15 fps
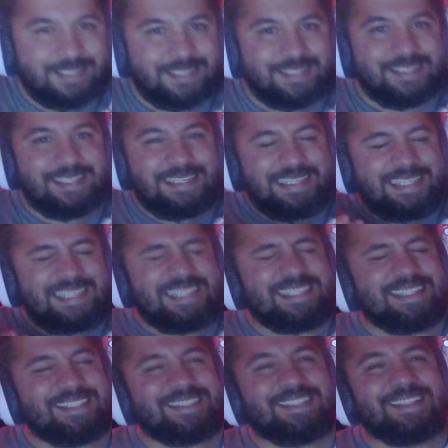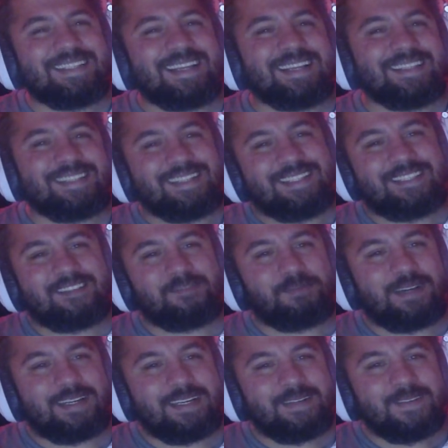ilk girdiğiniz andan itibaren
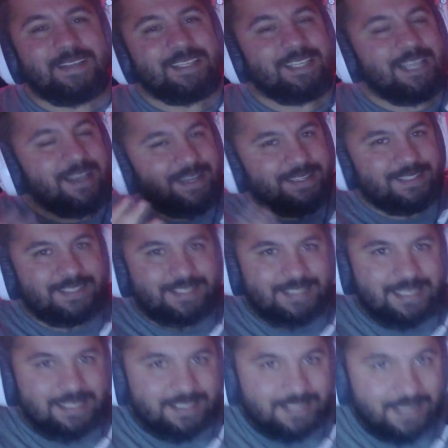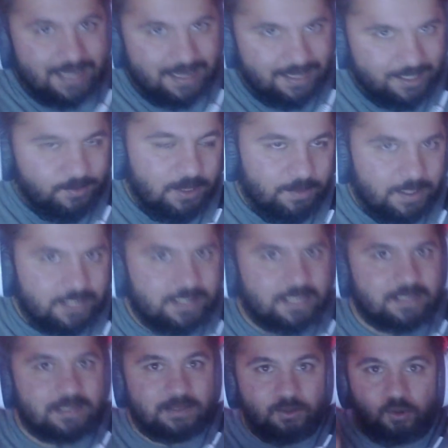karınızdan zarar etmeye başlarsınız.
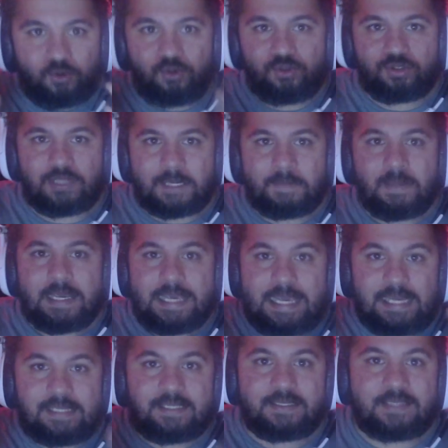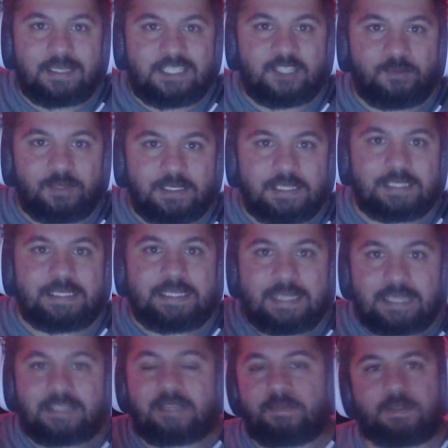O yüzden eksi seçimine dikkat
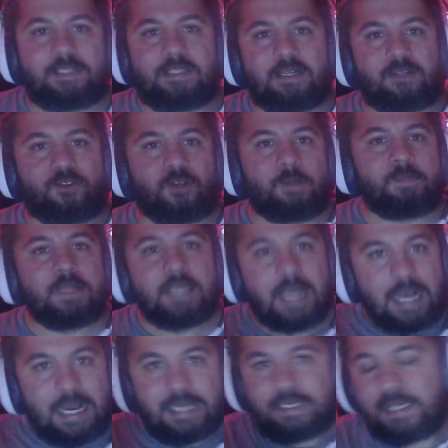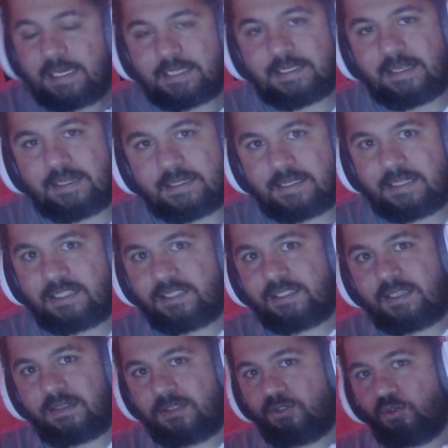etmeniz gerekiyor. Hangi eksileri seçeceğiniz
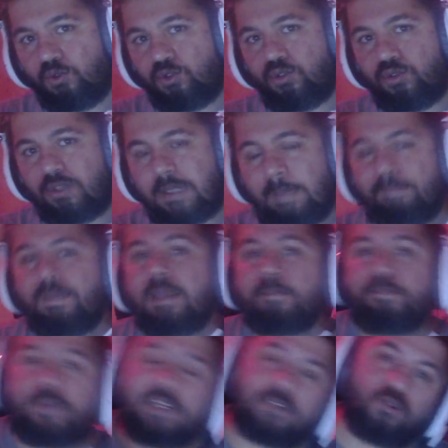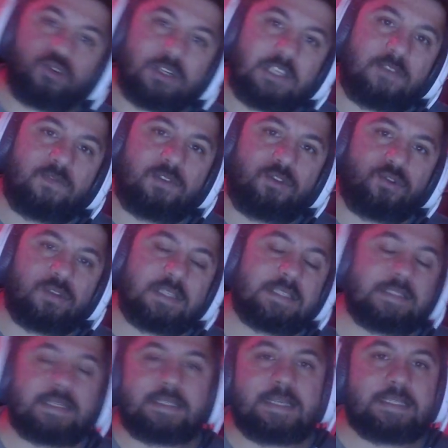konusunda da bir sonraki videoda size
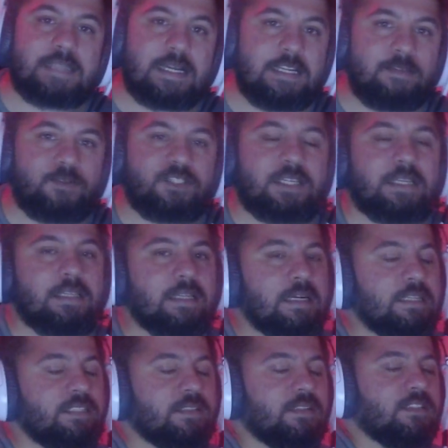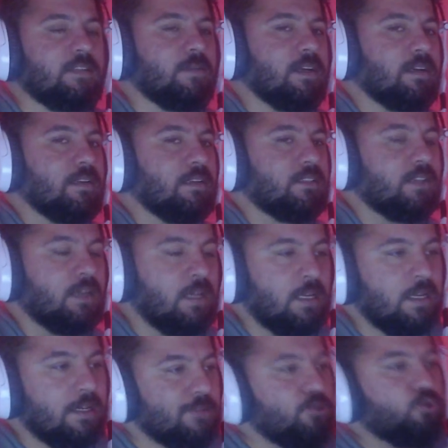detaylı bir şekilde açıklayacağım arkadaşlar.
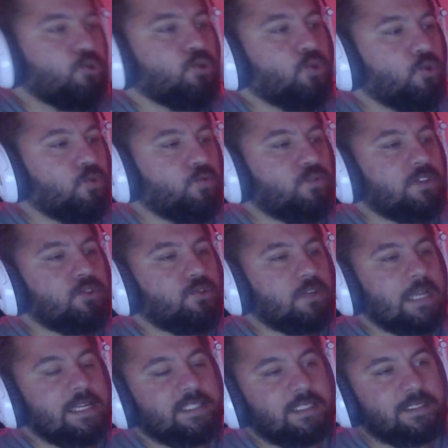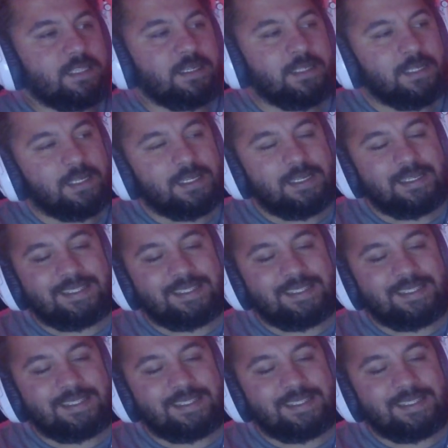Çünkü o video gerçekten e,